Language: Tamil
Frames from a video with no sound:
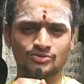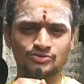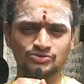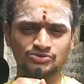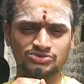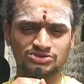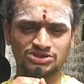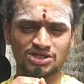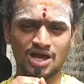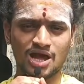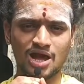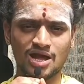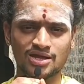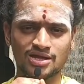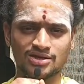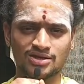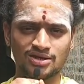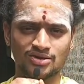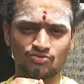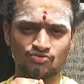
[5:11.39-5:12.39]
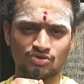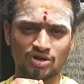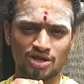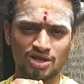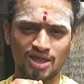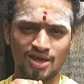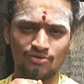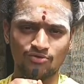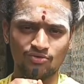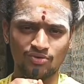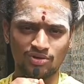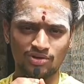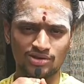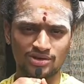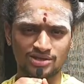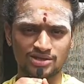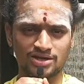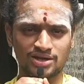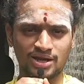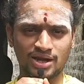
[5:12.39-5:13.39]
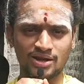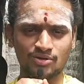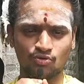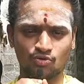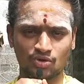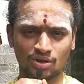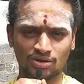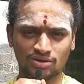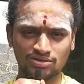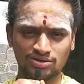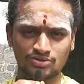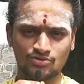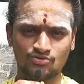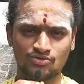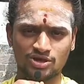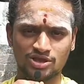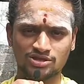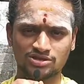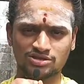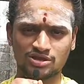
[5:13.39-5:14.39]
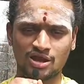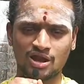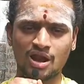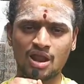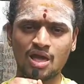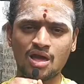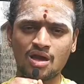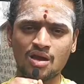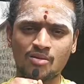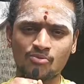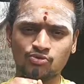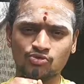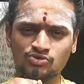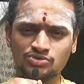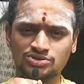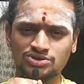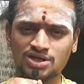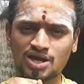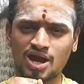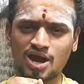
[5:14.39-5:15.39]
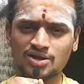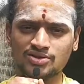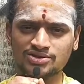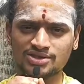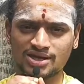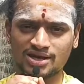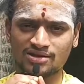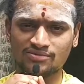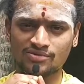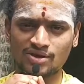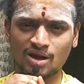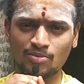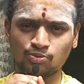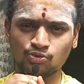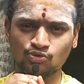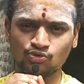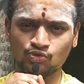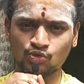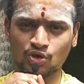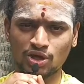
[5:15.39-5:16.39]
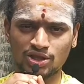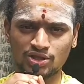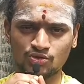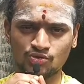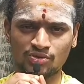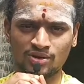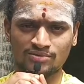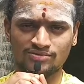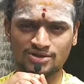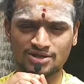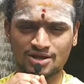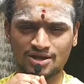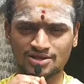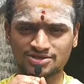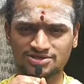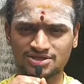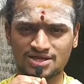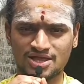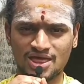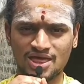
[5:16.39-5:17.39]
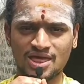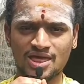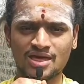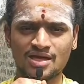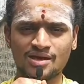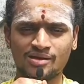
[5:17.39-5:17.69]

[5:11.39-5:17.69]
உற்றா என்று உன்னையே உள்குகின்றேன் உணர்ந்து உள்ளத்தால் புற்றாடு அறவா புக்கொலியூர் அவினாசிஜே